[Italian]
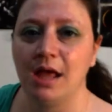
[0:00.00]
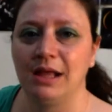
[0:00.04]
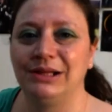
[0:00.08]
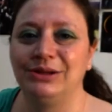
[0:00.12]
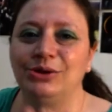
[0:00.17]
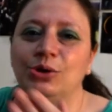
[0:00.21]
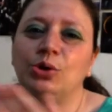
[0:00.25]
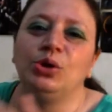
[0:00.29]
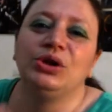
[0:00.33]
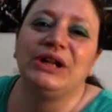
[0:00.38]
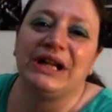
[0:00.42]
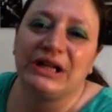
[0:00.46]

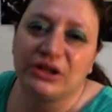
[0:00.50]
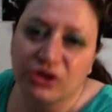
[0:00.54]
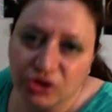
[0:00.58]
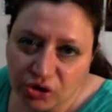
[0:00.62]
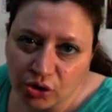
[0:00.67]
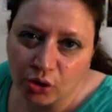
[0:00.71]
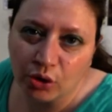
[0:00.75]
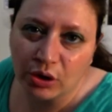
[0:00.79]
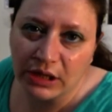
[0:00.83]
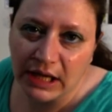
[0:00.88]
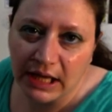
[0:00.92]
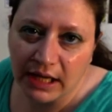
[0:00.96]
non al
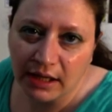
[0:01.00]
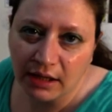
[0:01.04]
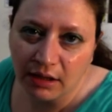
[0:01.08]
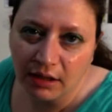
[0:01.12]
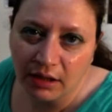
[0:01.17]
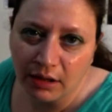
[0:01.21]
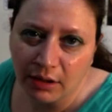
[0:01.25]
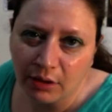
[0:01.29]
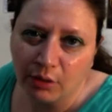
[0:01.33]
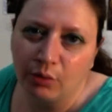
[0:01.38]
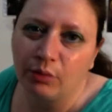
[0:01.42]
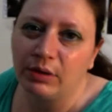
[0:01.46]
sole
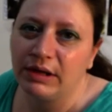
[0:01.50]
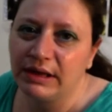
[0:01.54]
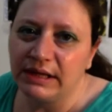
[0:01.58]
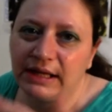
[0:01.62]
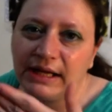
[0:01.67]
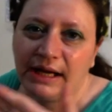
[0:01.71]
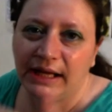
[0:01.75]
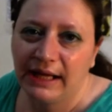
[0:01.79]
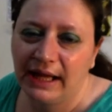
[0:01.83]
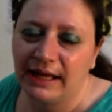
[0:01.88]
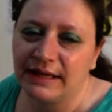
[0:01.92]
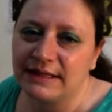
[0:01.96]
quindi
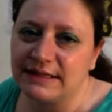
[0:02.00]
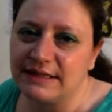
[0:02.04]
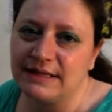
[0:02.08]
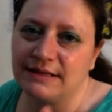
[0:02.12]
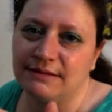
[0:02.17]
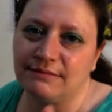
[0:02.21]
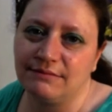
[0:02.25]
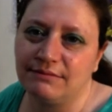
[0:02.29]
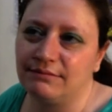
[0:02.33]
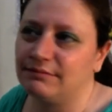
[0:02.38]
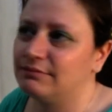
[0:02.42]
ragazzi